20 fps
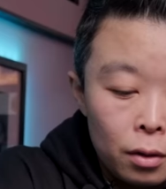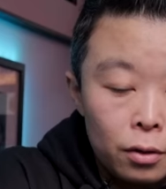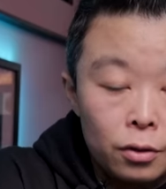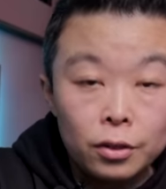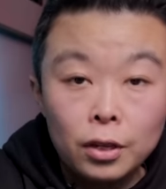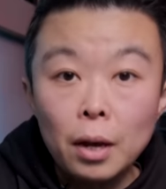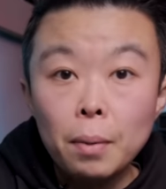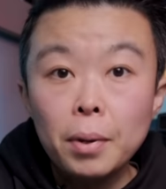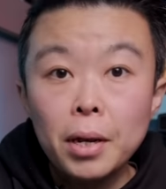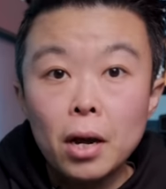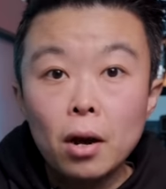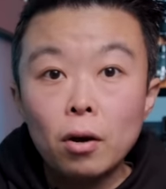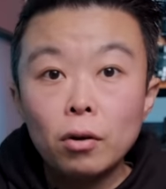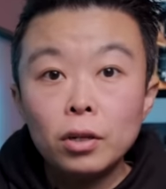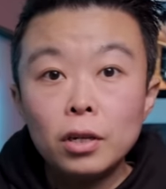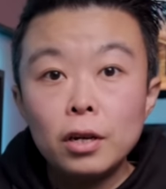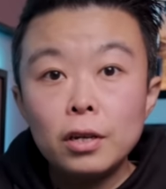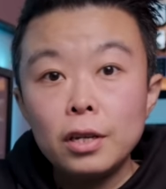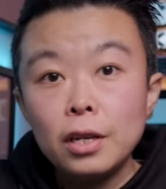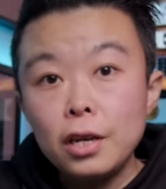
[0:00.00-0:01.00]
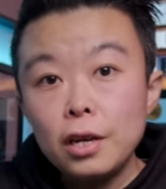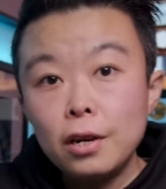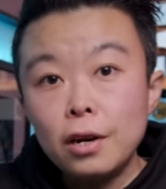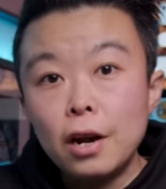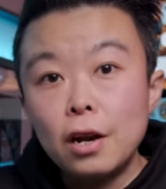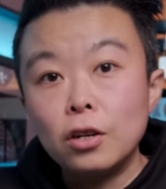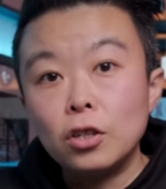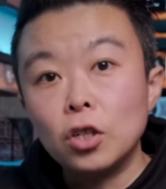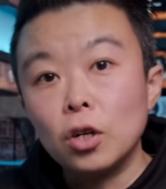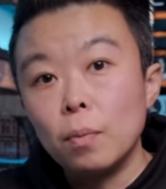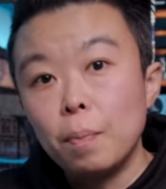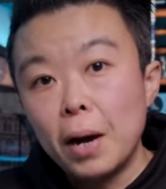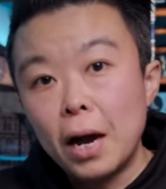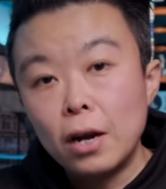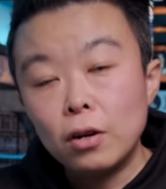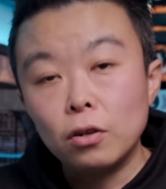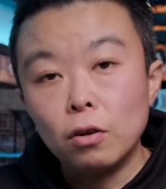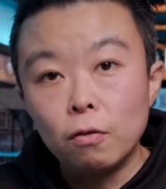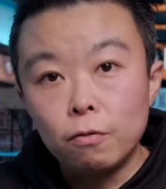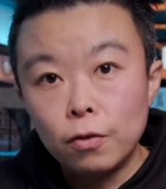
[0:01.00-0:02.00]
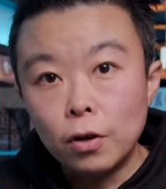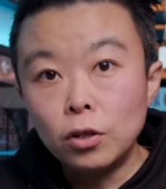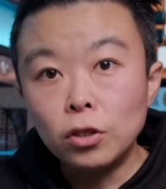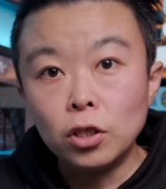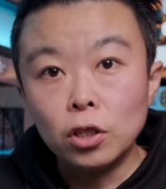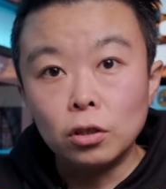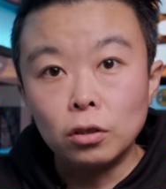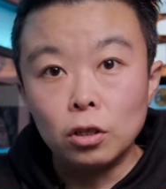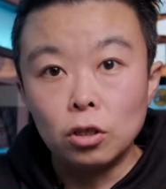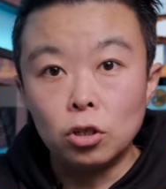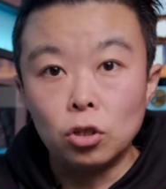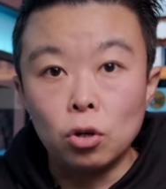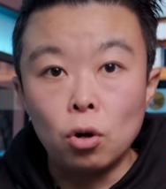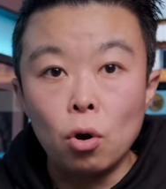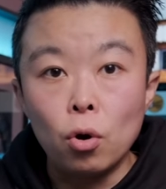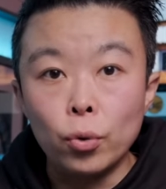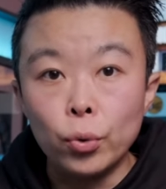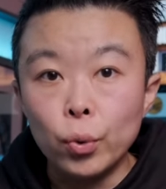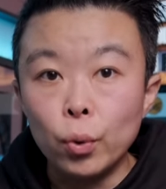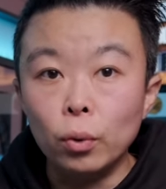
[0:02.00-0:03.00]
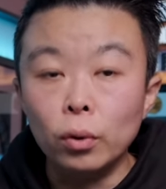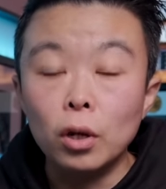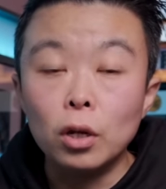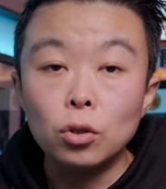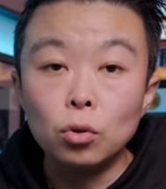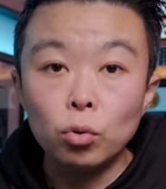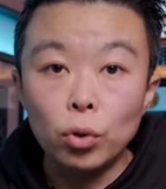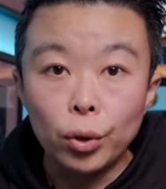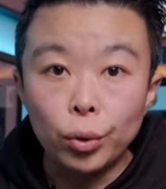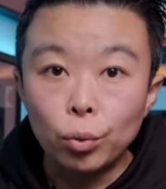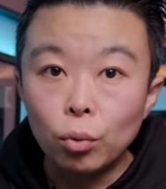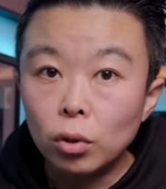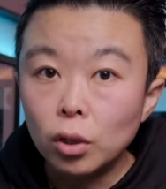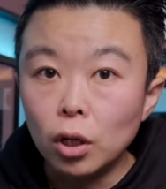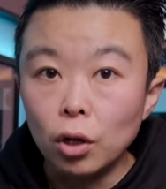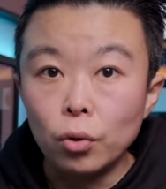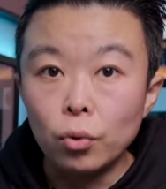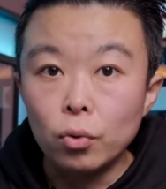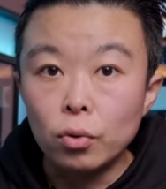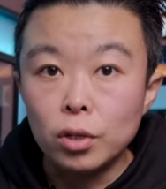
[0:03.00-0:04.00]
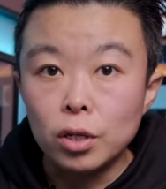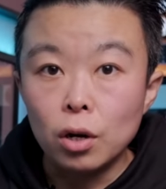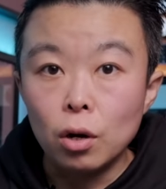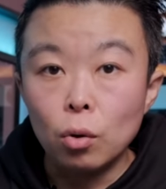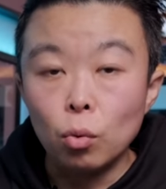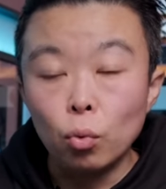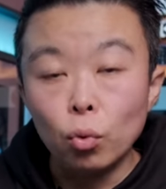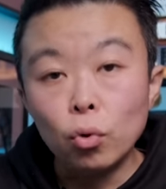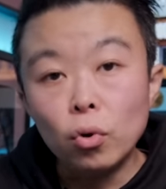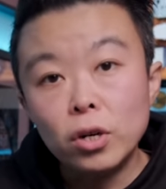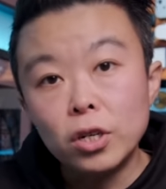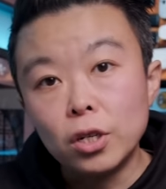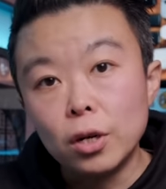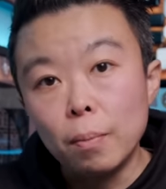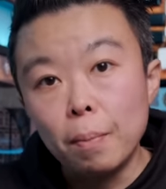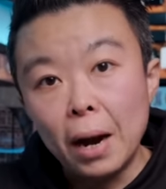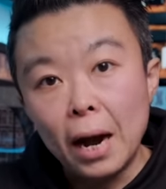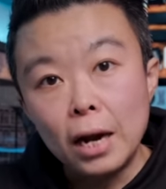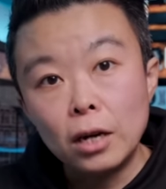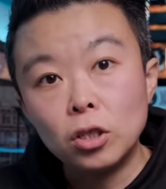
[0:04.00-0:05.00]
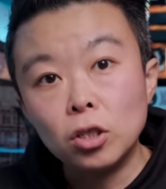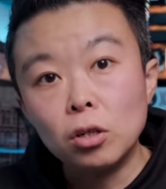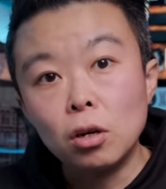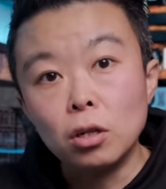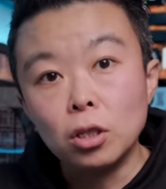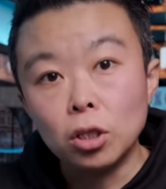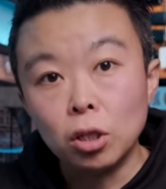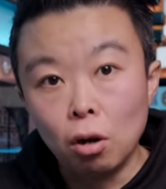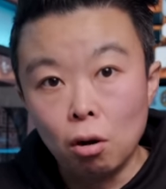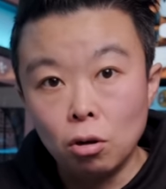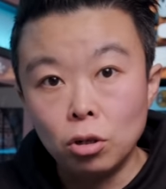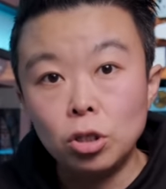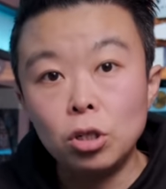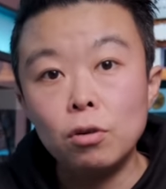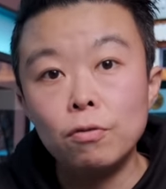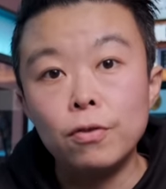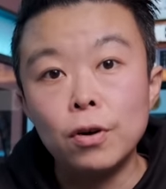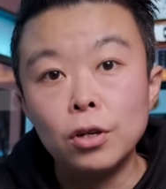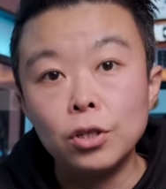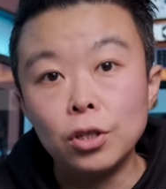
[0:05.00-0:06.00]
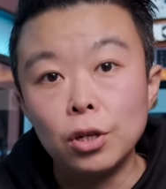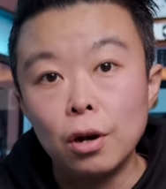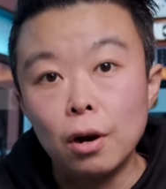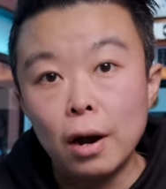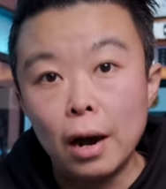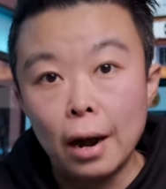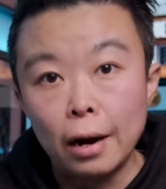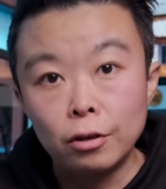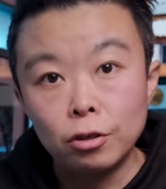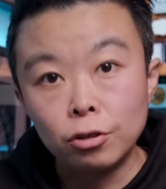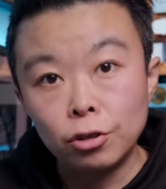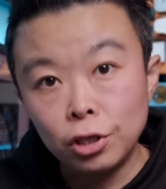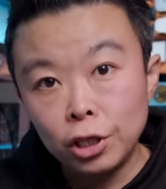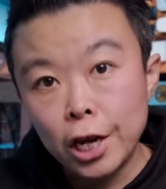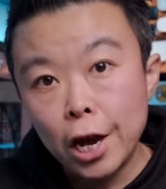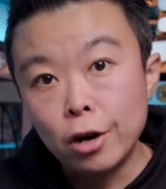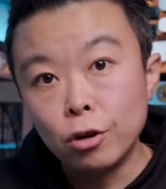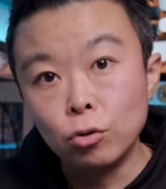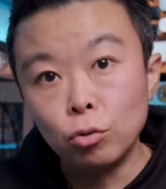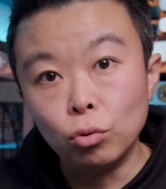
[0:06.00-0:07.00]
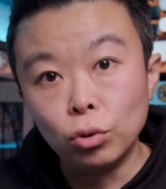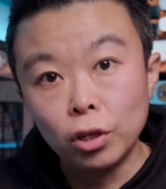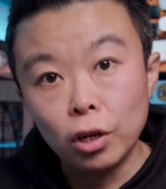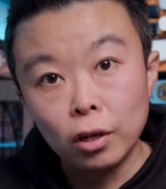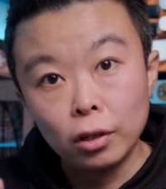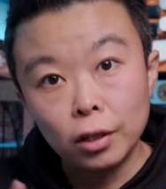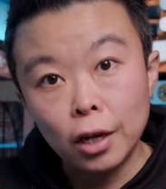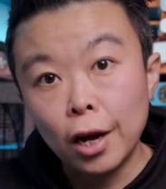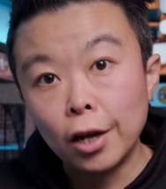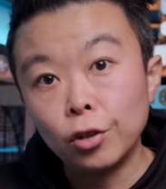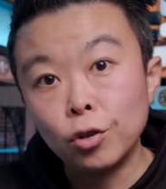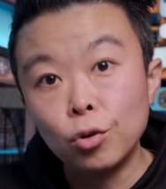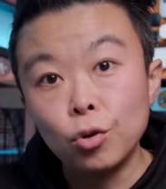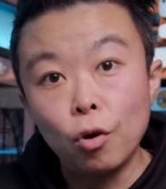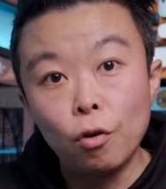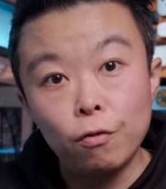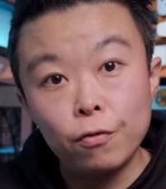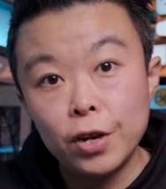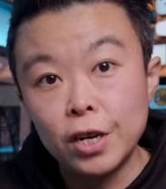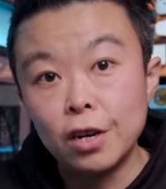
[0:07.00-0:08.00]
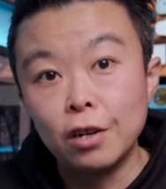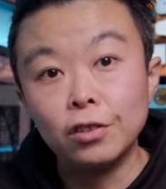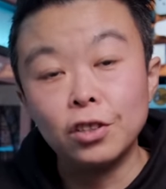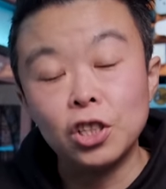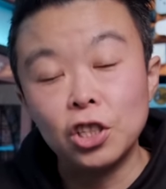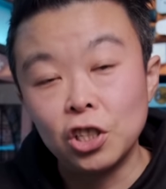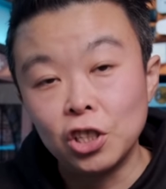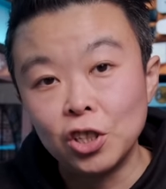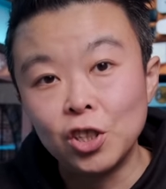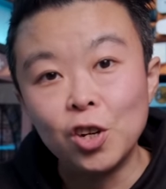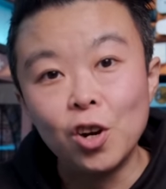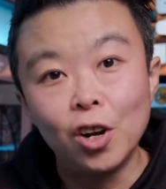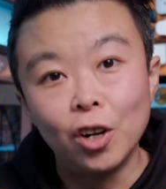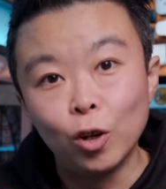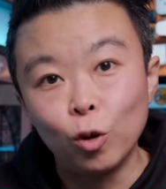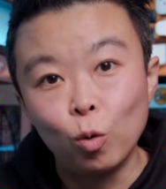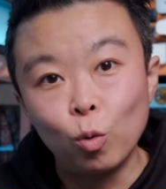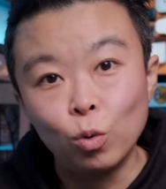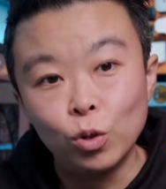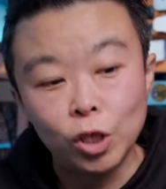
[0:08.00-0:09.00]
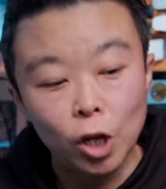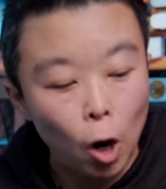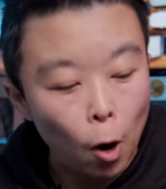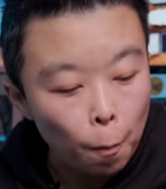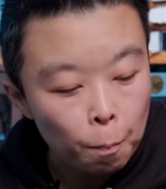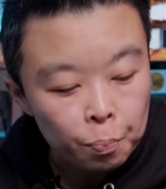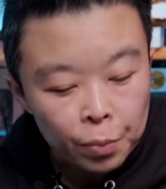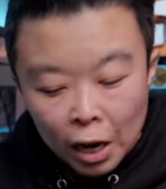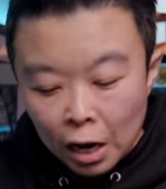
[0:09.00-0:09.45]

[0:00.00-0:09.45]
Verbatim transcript: CPL 呢依然是拍摄风景的时候用的最多的滤镜，无论是拍摄城市风景还是建筑呢它都有非常奇特的功效。